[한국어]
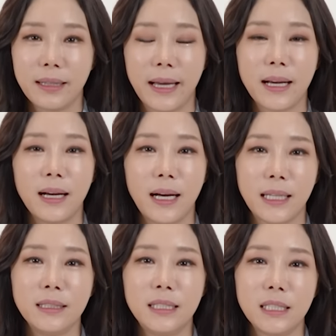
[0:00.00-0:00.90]
내가
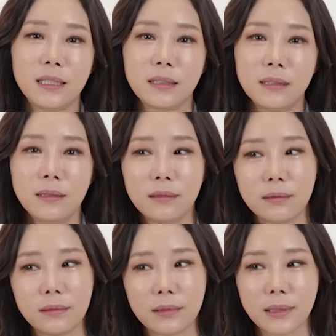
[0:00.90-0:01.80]
아는 지식을
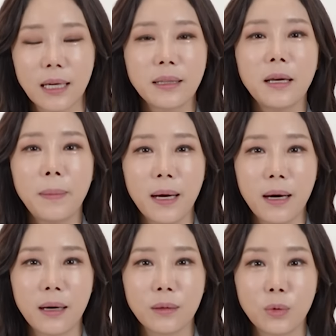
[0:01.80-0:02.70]

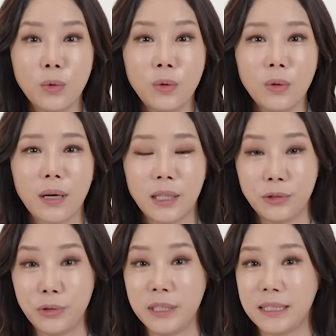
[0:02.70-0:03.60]
상대방도 알
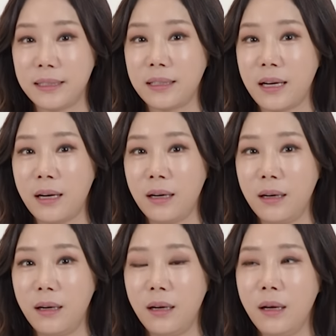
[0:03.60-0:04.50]
수 있을까
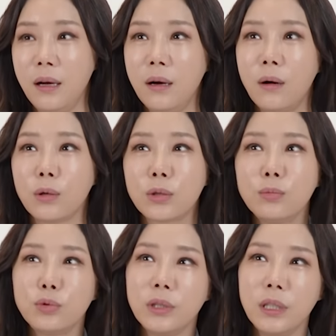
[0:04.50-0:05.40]
어떤
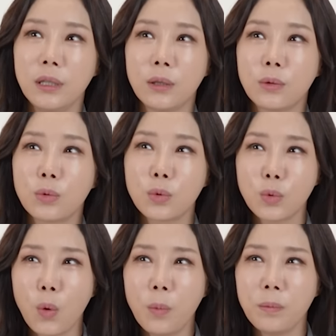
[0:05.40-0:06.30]
분이
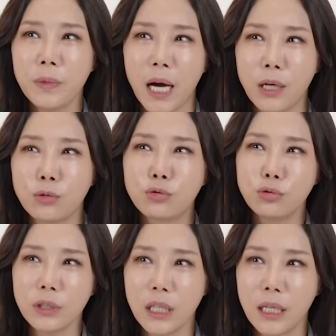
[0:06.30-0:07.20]

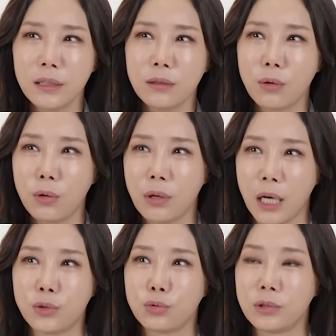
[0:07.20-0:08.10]
똠양꿍이라는 걸
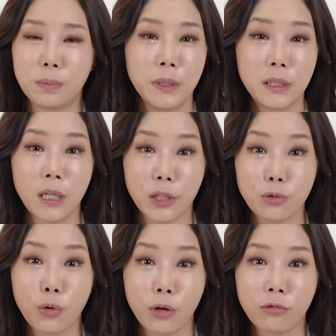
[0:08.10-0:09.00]
가지고 스피치를
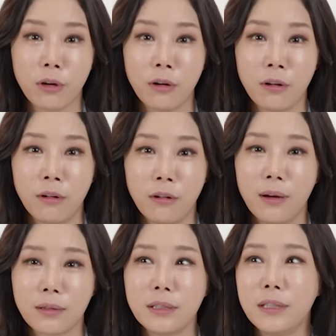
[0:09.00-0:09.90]
하시더라고요
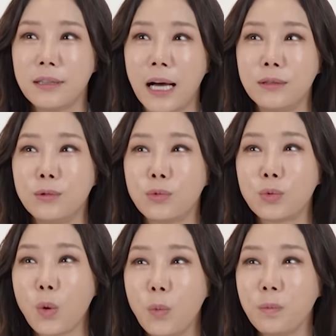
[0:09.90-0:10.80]
근데 나는
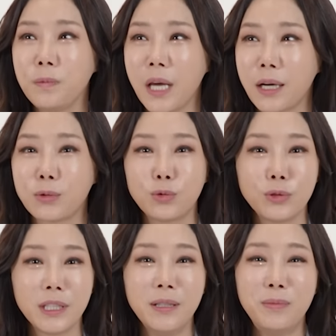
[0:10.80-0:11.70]
똠양꿍이